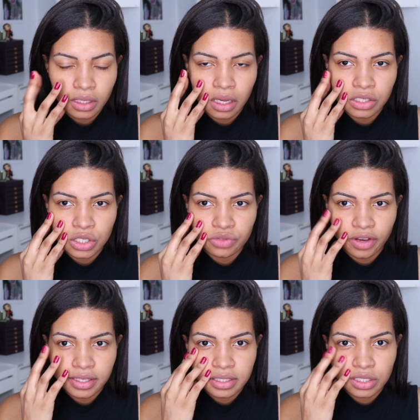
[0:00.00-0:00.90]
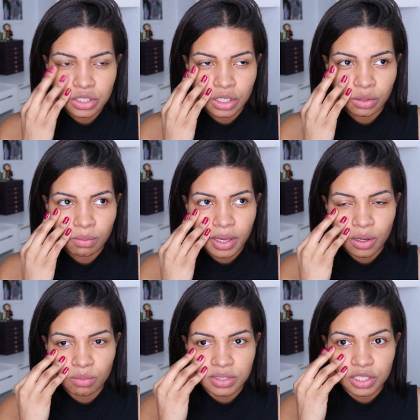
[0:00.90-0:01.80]
E a gente vai sentindo
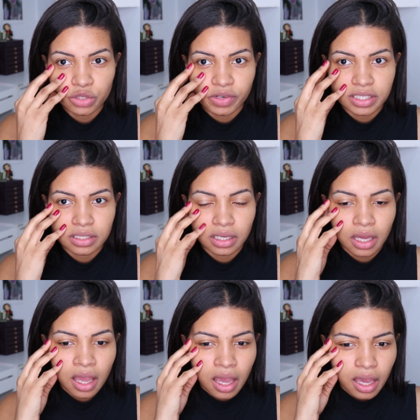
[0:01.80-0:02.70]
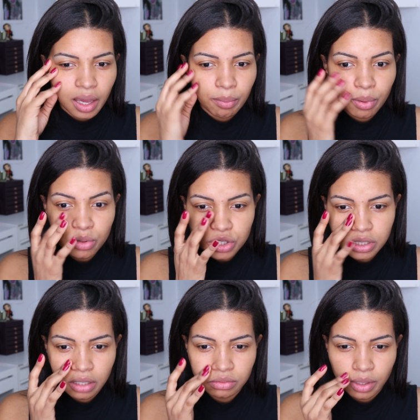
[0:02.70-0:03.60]
meio como se ele estivesse
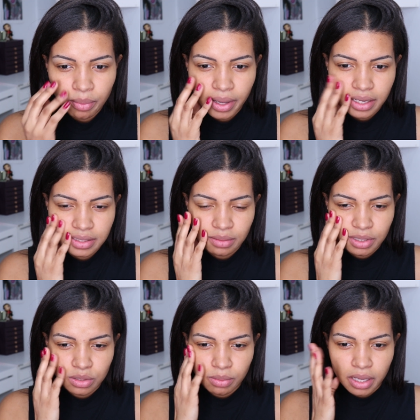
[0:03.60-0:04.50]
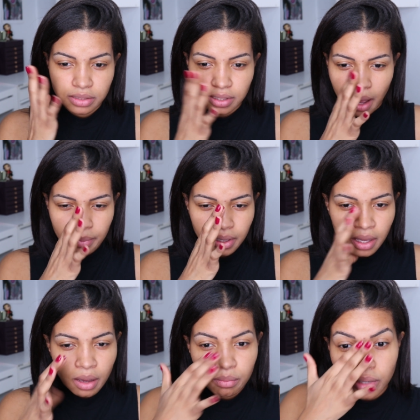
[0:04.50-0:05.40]
repuxando a pele, assim, mais ou menos, sabe?
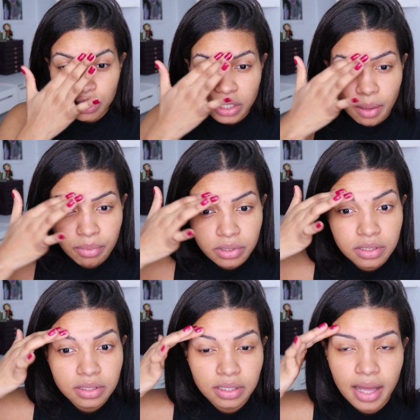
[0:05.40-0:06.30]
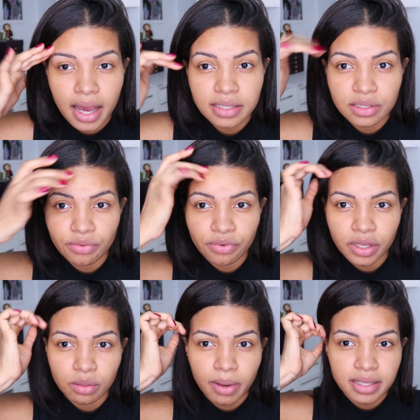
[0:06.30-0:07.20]
Eu acho que é por isso que dá esse
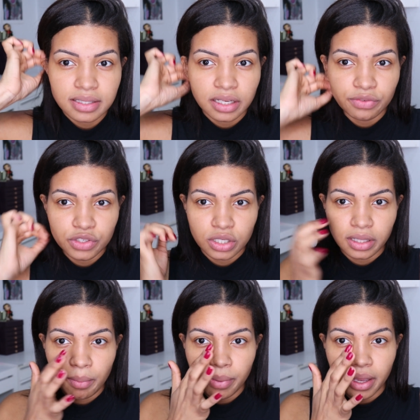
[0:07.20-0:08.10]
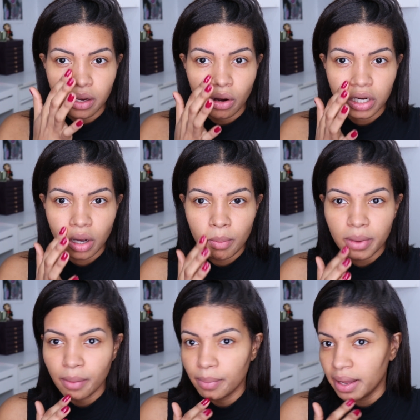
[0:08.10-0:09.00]
efeito mais lifting da pele. Olha como
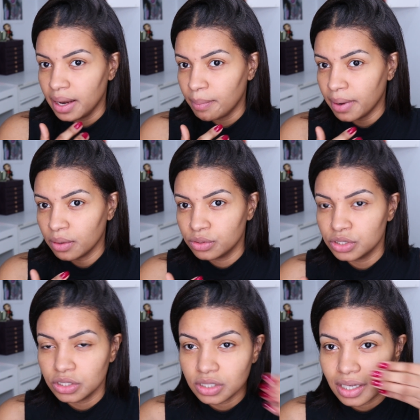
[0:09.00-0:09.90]
minha pele apagou, gente.